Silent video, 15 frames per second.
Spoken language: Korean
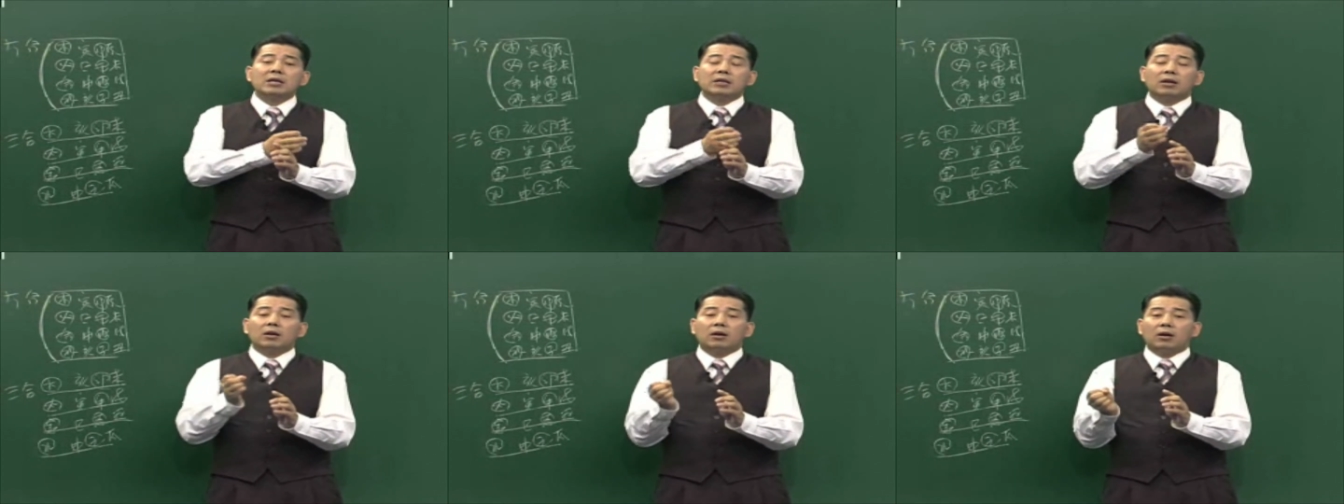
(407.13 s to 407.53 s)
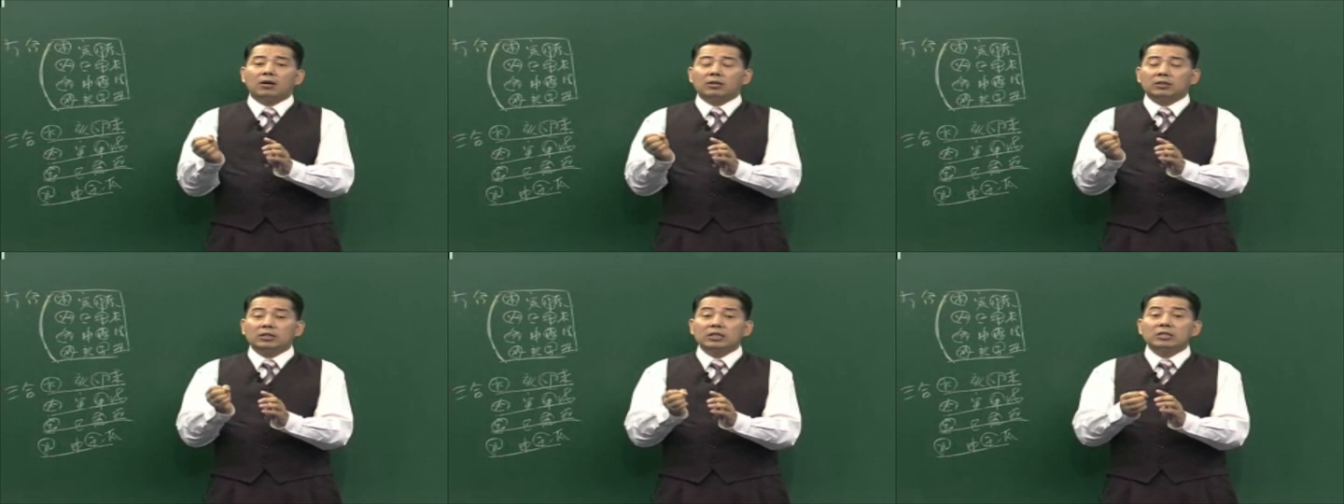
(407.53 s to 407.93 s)

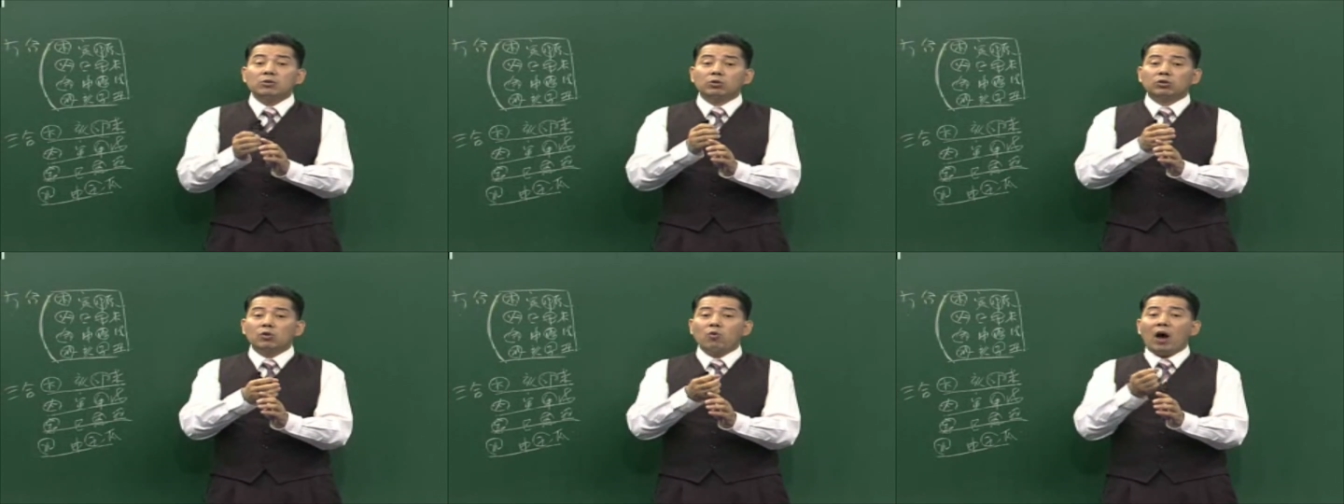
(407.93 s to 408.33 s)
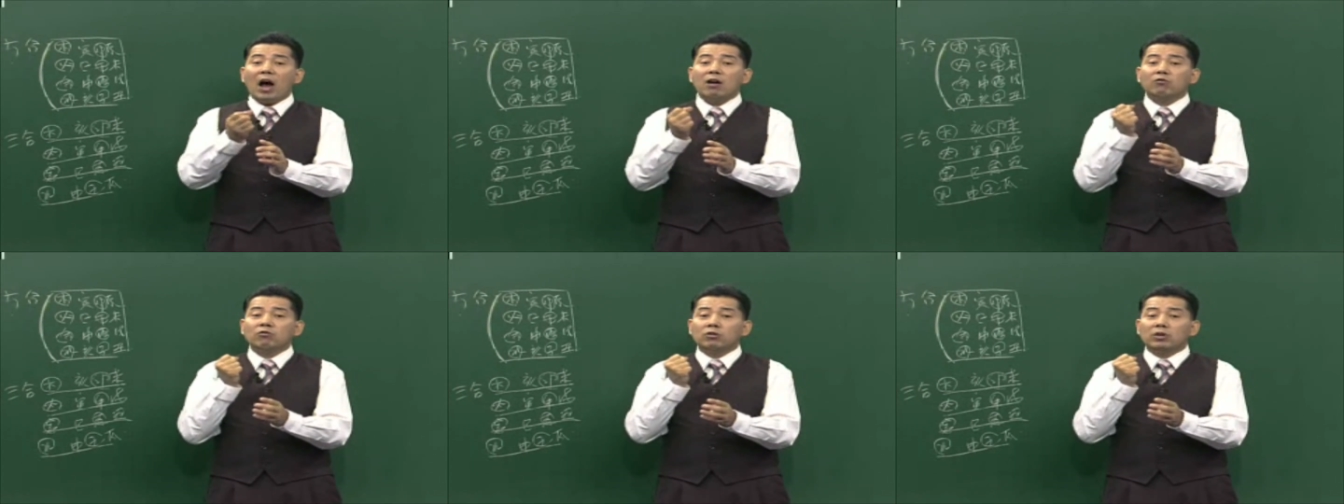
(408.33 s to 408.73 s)
어, 인호수를
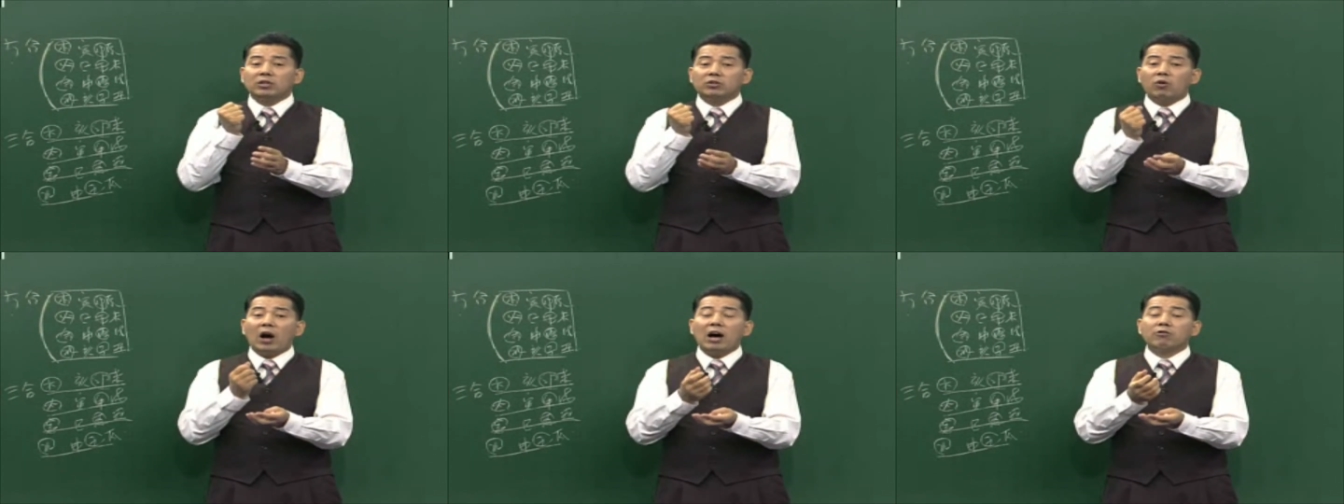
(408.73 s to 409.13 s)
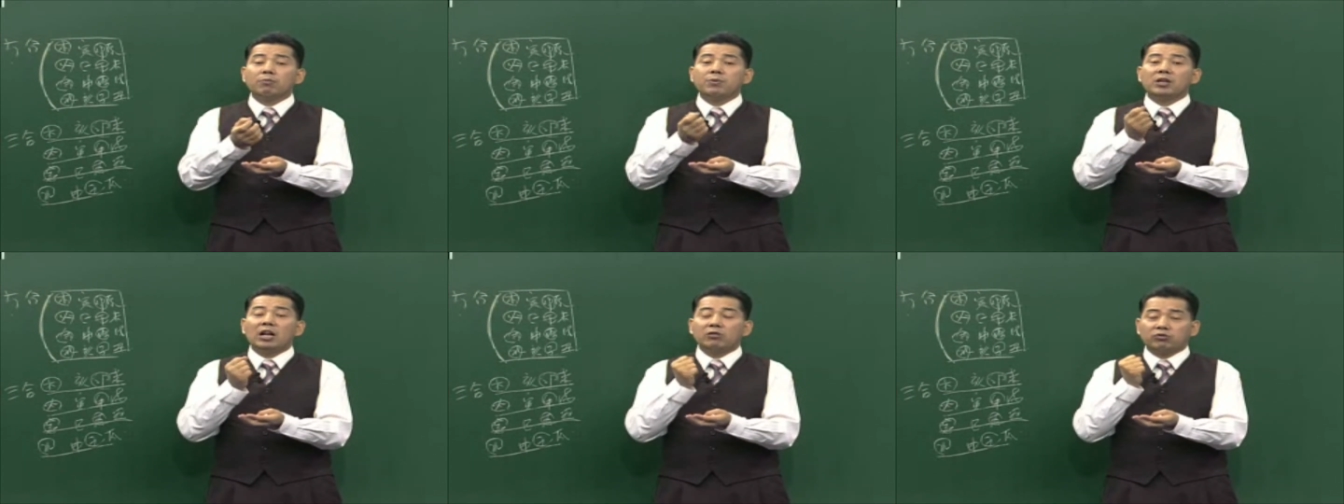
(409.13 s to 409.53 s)
화국으로 해서 화로
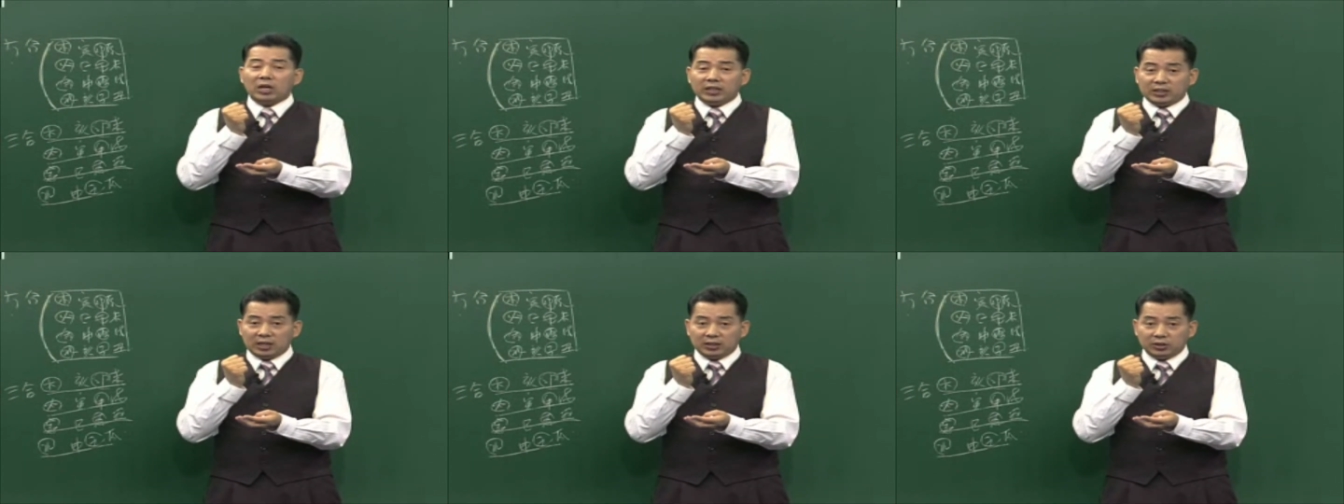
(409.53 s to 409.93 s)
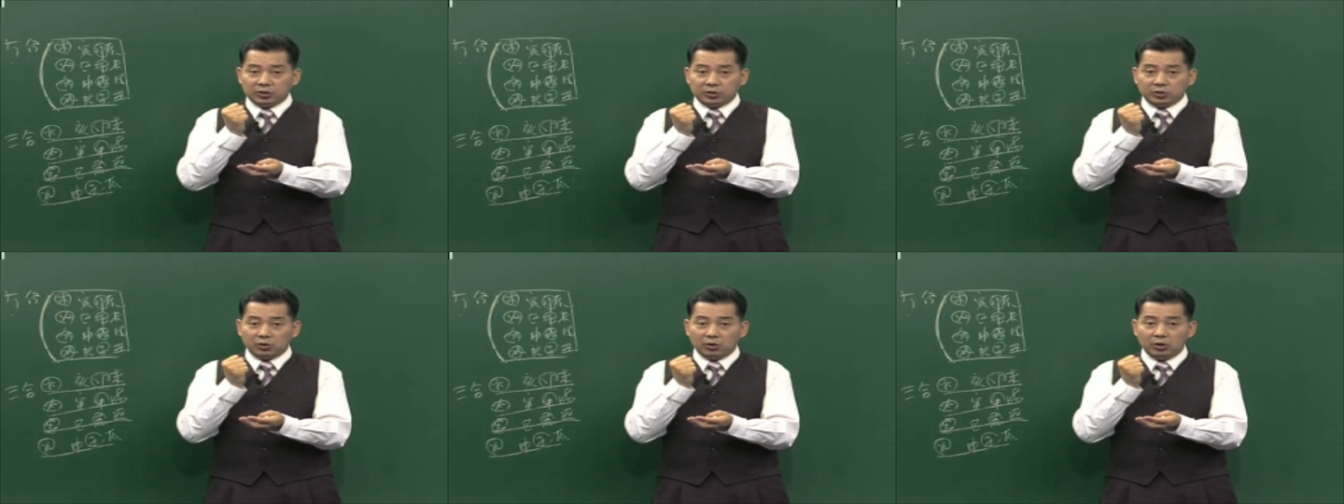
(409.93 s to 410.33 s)
변할 수가 있다는
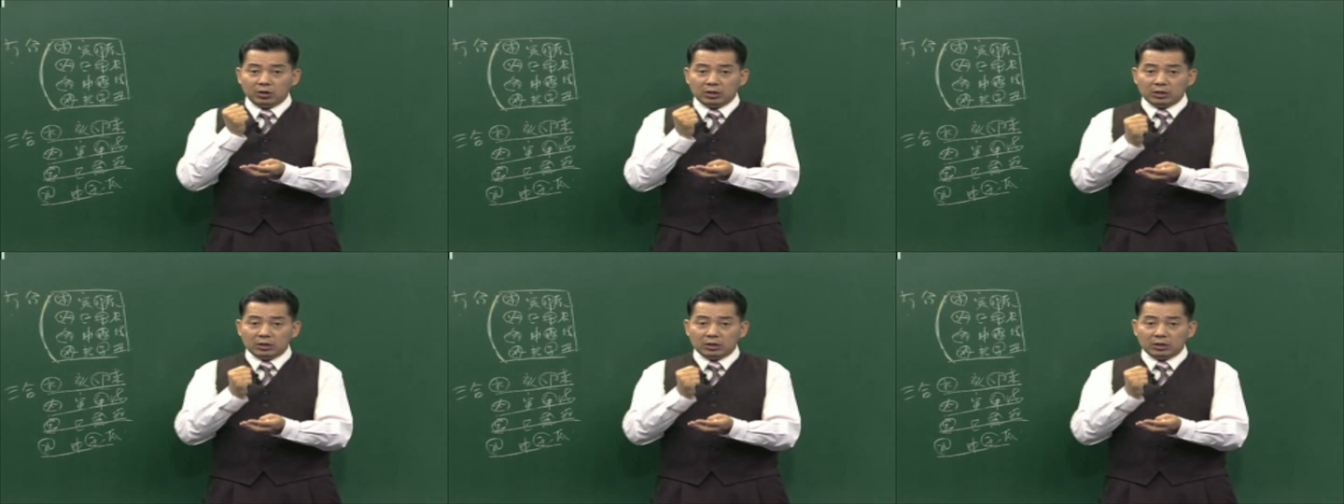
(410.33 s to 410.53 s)
것이죠.